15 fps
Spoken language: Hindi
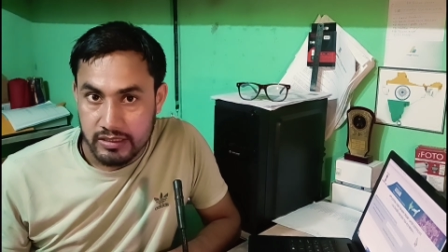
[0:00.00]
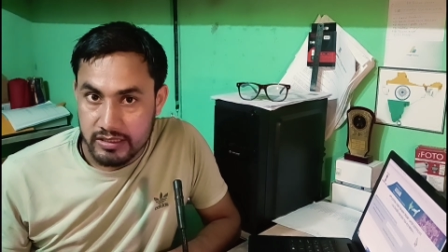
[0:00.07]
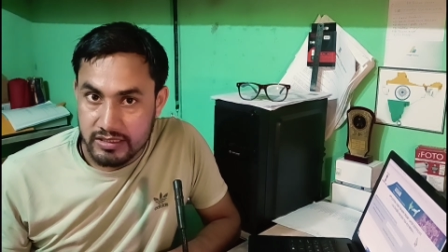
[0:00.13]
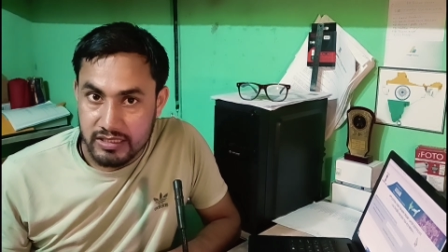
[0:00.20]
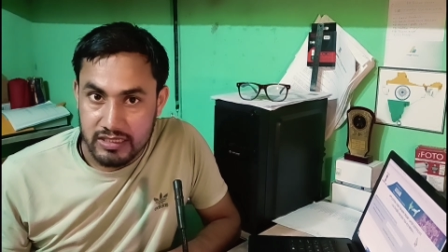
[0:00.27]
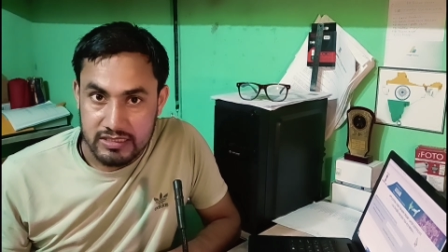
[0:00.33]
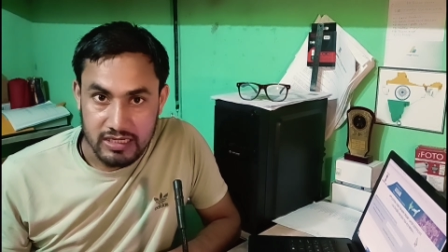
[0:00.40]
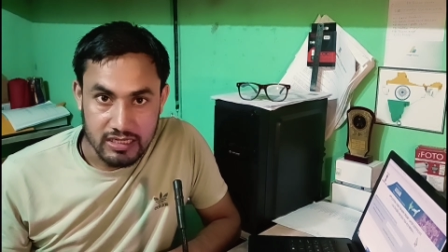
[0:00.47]

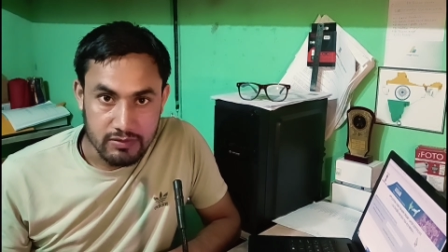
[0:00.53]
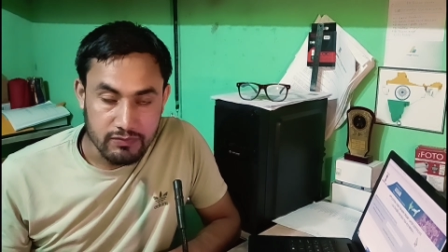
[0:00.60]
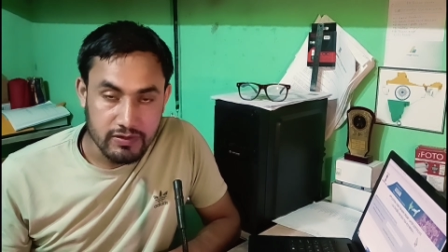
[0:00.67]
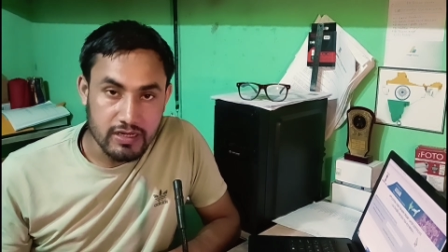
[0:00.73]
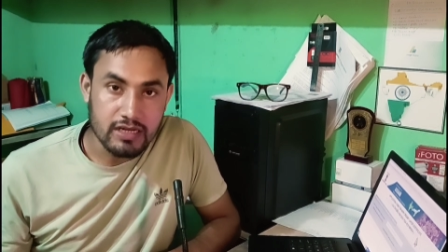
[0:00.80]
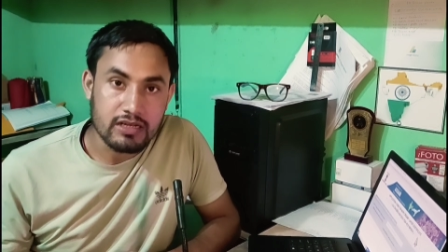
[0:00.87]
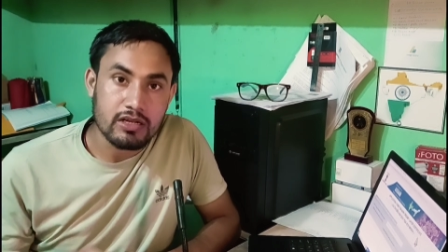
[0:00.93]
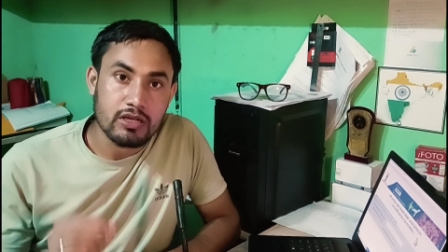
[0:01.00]
डिजिटल
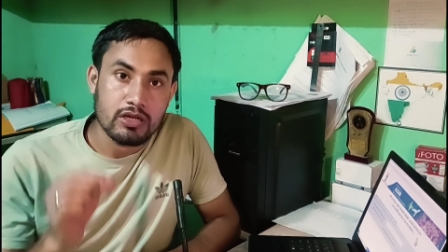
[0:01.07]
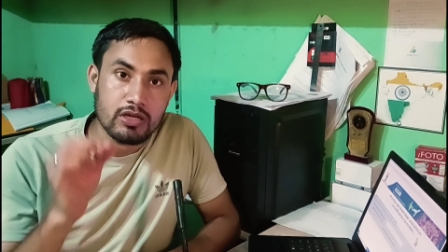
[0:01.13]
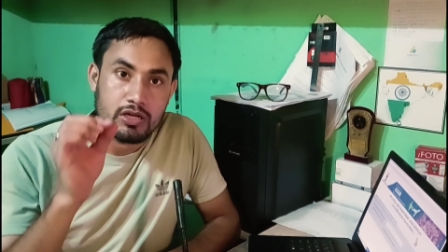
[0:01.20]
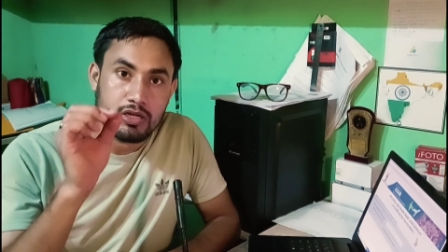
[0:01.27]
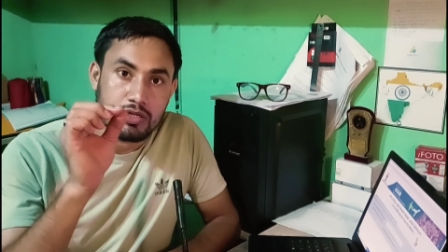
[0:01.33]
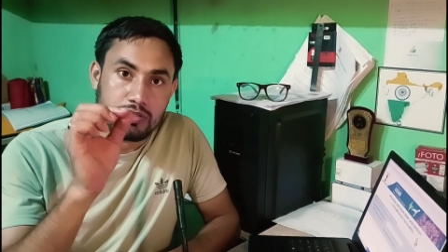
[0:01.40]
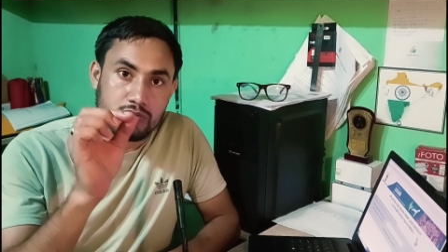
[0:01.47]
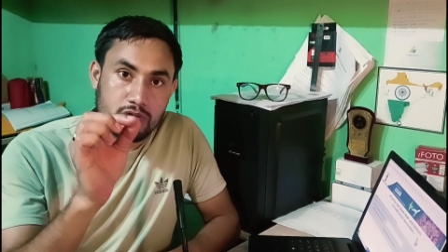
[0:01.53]
सर्टिफिकेट
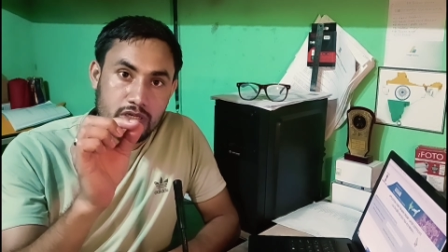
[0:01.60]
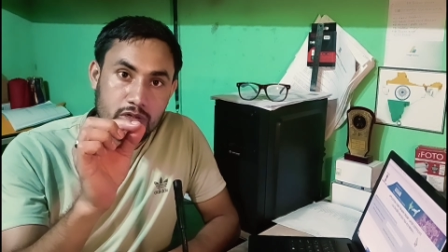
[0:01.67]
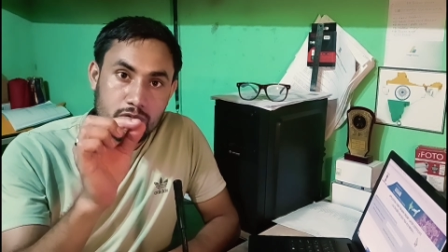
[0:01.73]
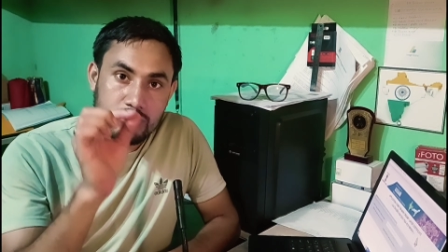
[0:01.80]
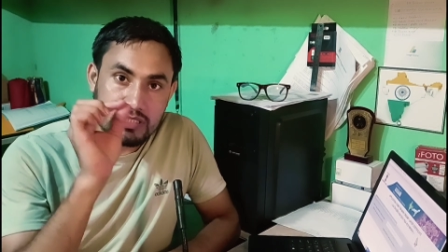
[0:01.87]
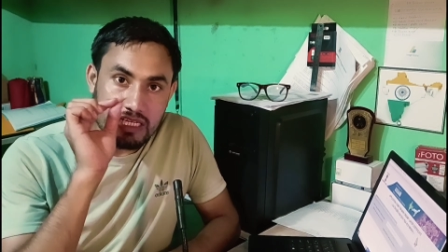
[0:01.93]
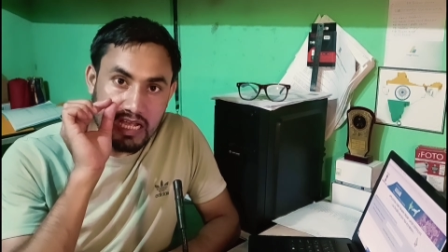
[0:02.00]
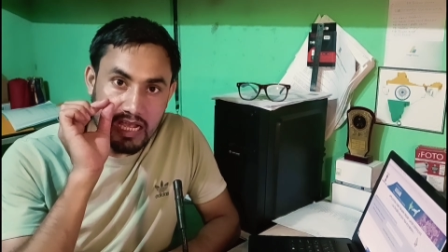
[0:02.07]
जो कि
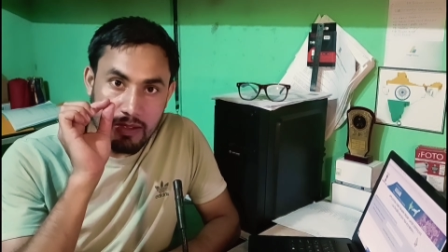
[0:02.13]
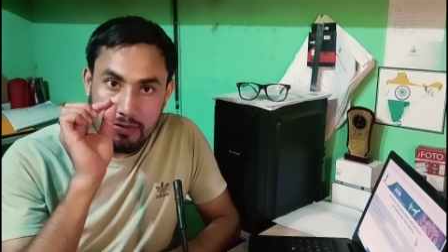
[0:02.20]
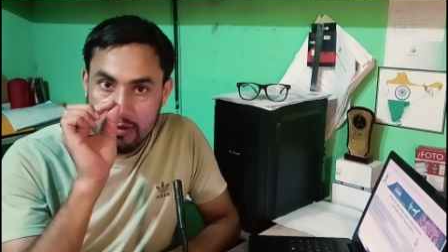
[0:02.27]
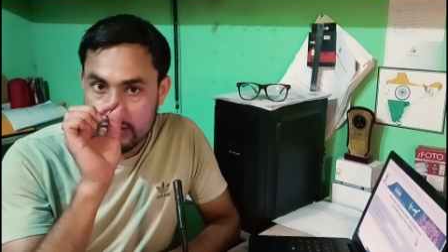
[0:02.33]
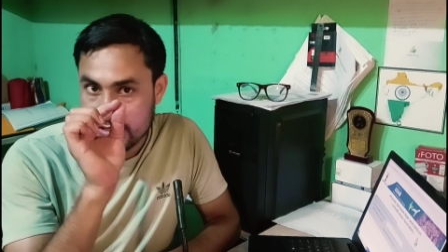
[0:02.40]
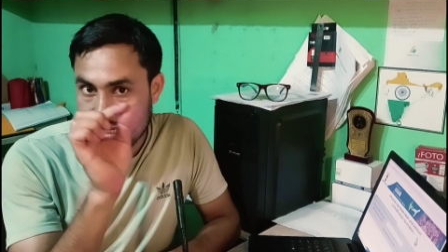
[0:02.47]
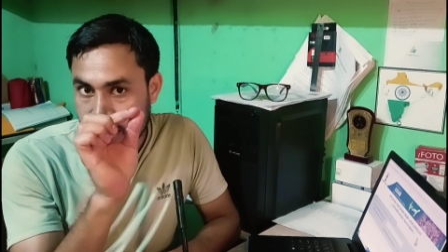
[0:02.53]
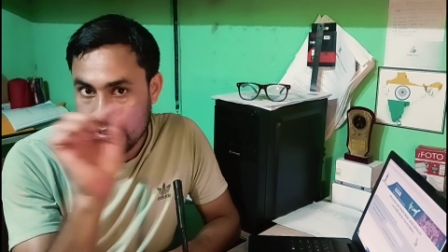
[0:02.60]
उसका
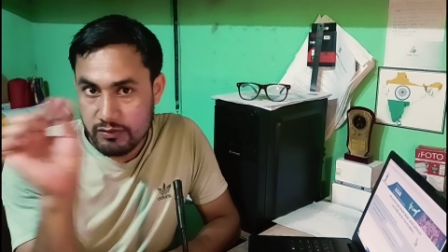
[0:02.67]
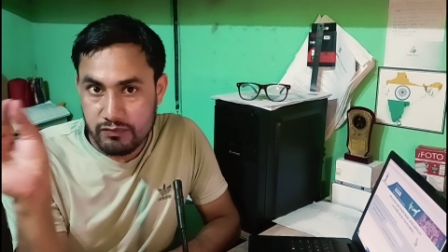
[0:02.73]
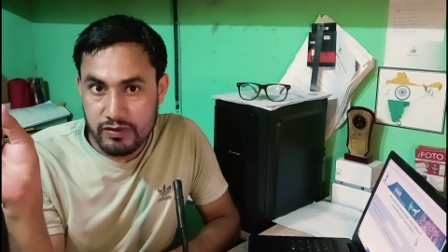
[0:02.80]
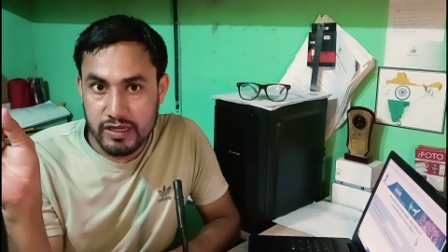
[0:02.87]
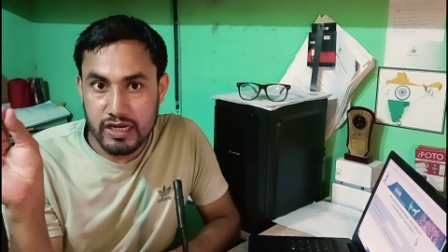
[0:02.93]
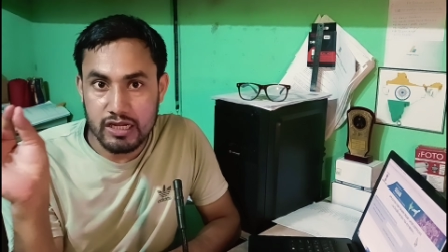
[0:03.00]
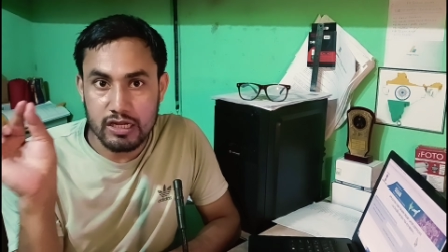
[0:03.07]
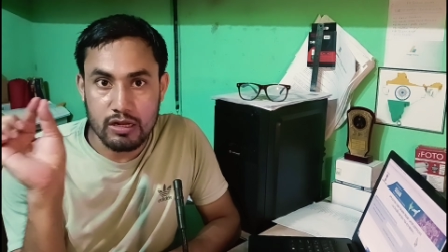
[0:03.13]

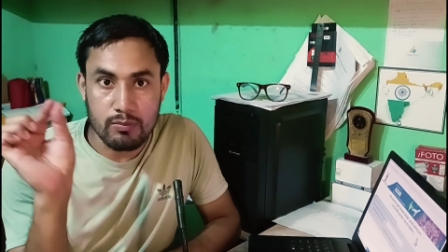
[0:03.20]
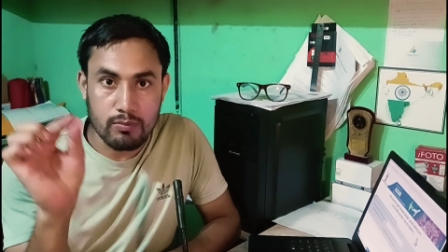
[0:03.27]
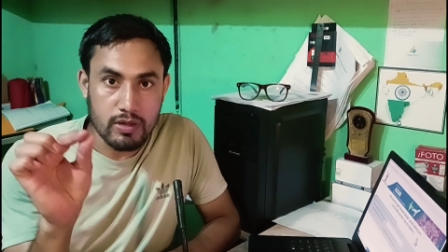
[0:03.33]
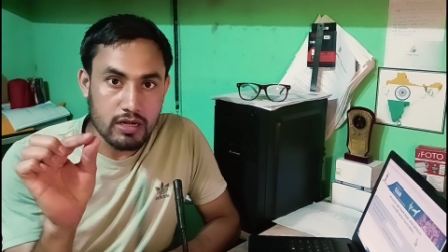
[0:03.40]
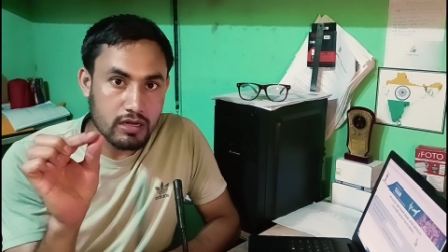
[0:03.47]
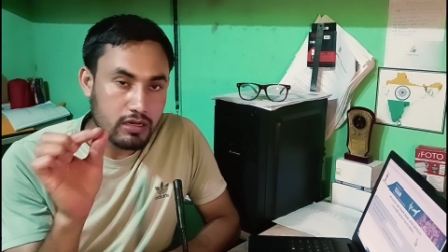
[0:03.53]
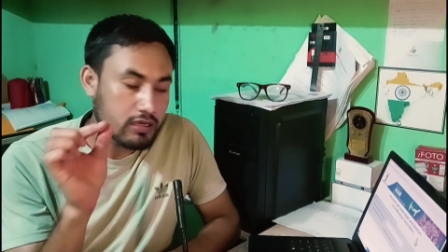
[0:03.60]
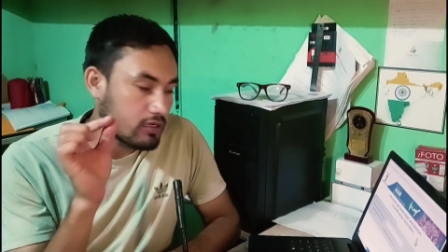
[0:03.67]
सर्टिफिकेट
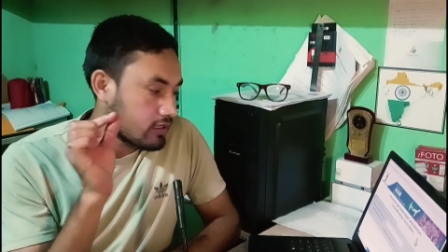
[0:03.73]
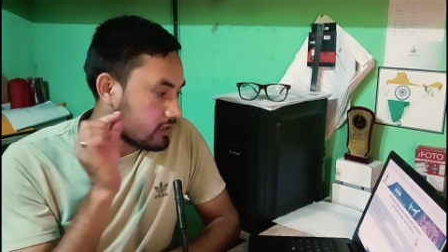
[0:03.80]
नंबर